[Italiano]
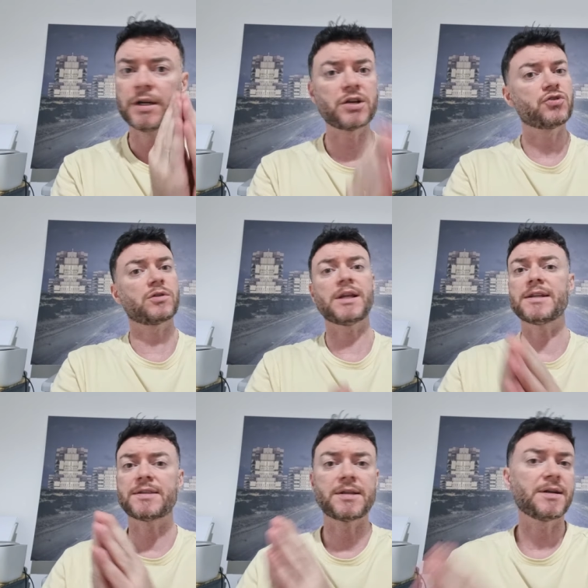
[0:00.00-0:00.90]
né
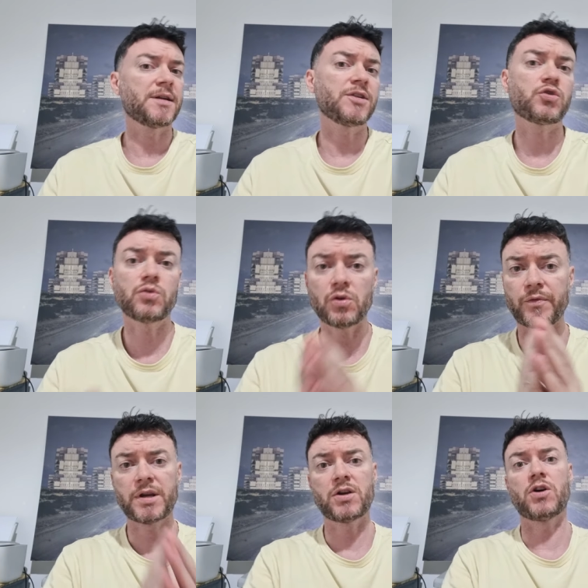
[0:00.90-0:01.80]
giornalisti né nessuno.
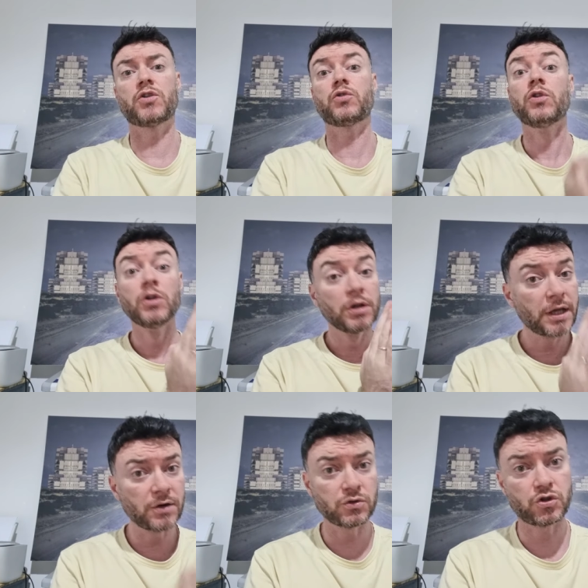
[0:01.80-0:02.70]
Vi ricordo
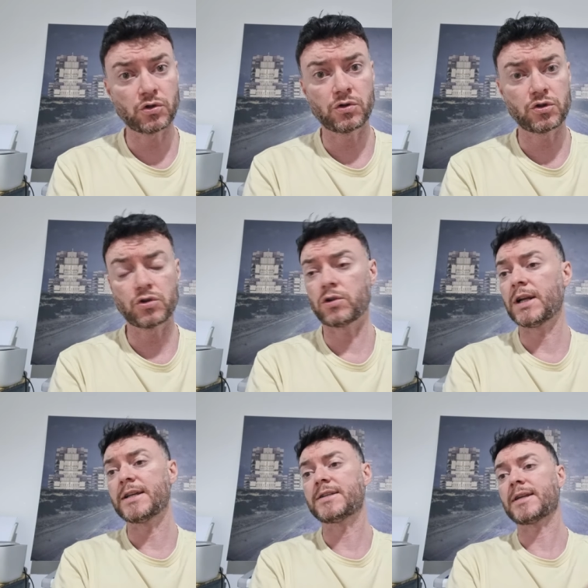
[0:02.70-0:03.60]
che non sono
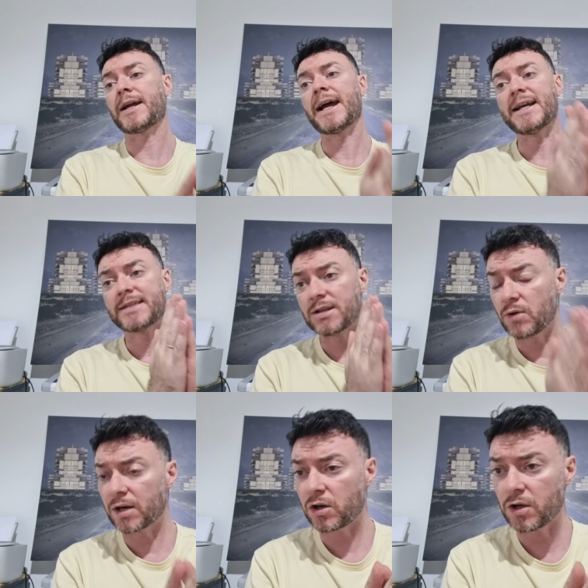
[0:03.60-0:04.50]
giornalista, ragazzi.
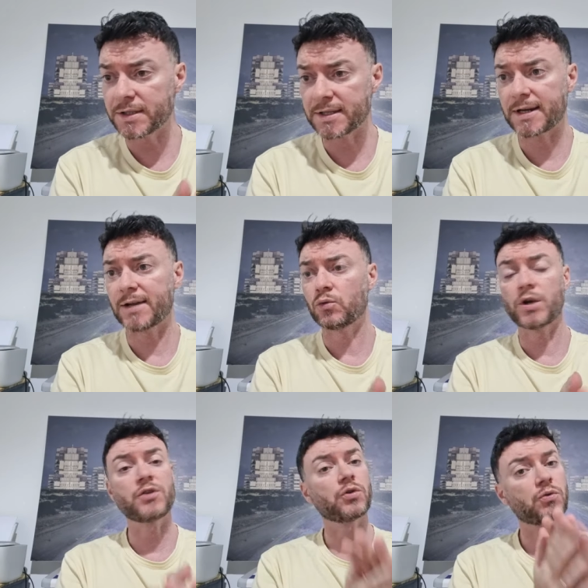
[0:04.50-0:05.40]
Qualcosa è
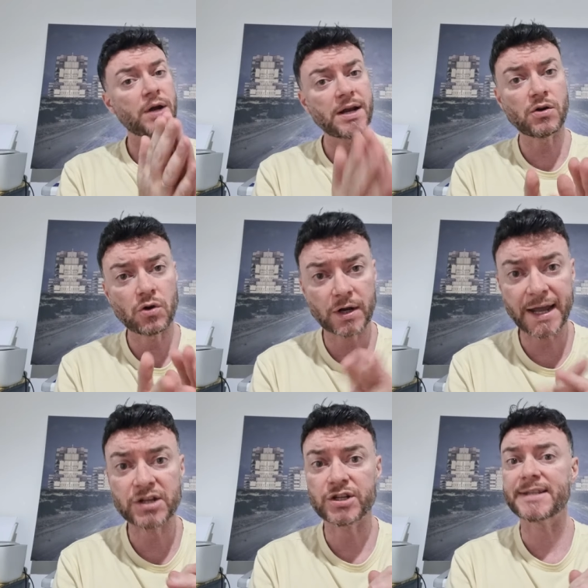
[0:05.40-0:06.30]
scaturito. Quello
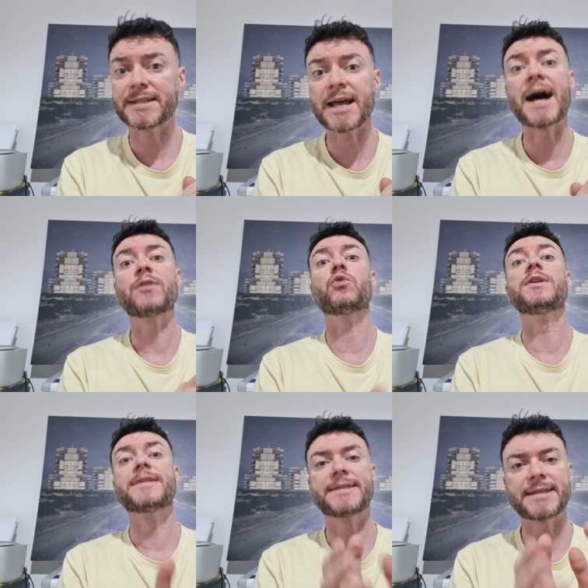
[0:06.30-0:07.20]
che c'è stato,
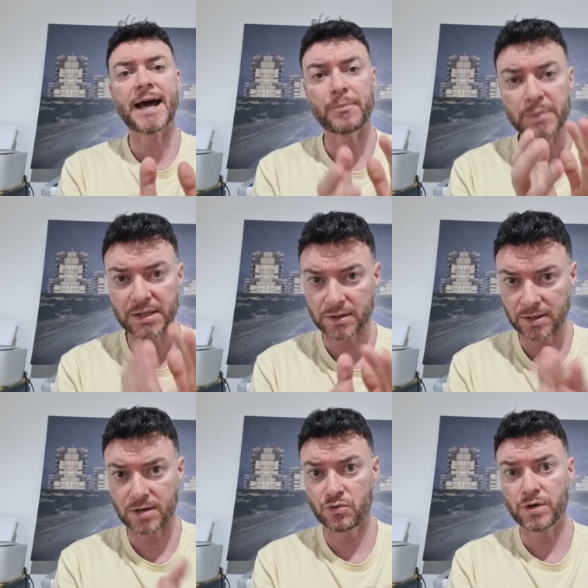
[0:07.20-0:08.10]
il summit
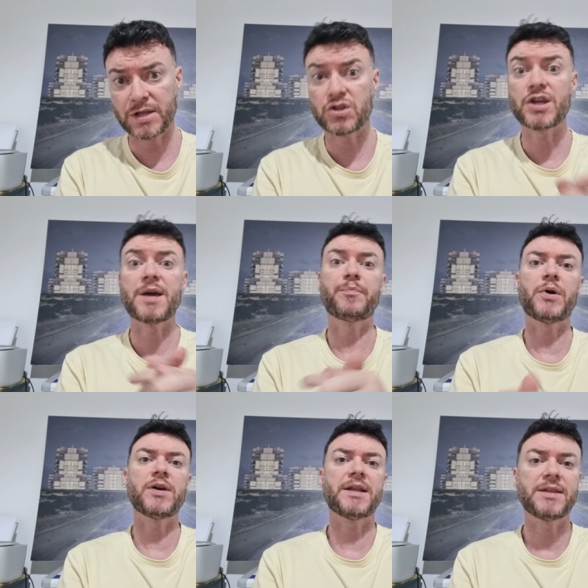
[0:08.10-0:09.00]
del lunedì, che
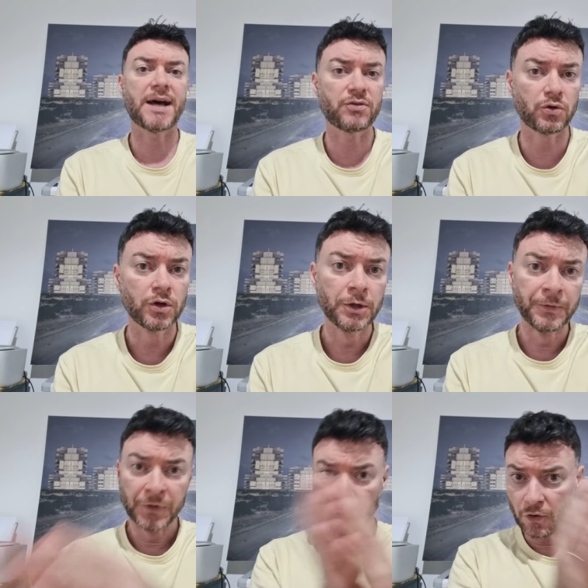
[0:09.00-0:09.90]
poi è andato
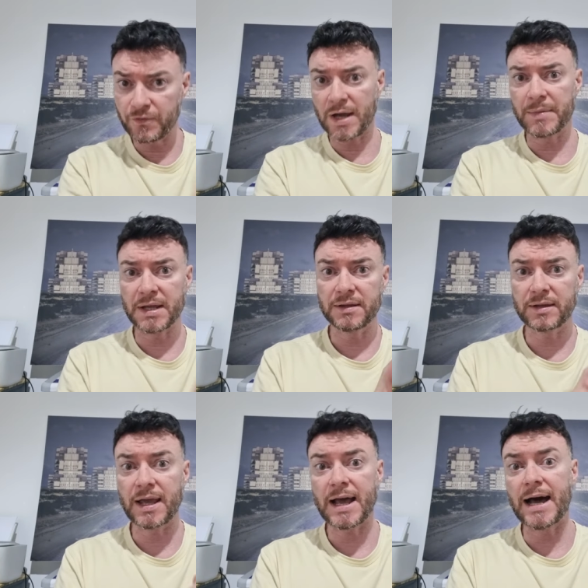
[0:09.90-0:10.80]

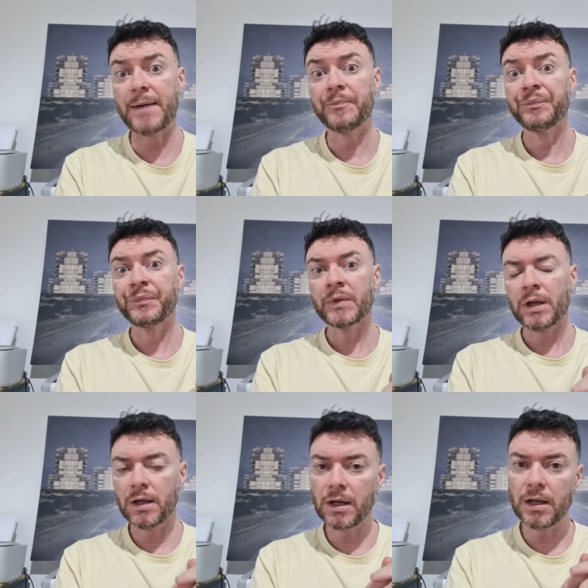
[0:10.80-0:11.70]
ovviamente a.
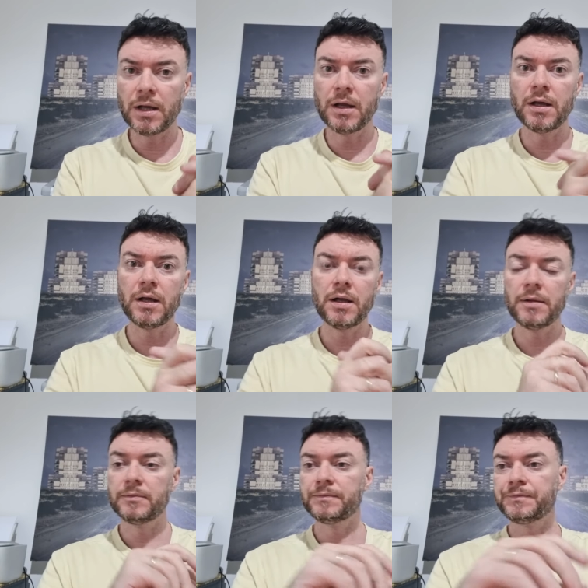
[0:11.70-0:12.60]

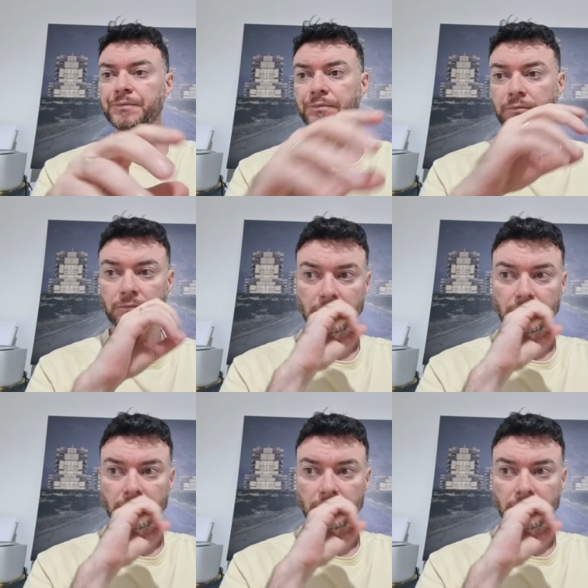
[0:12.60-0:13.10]
Ehm,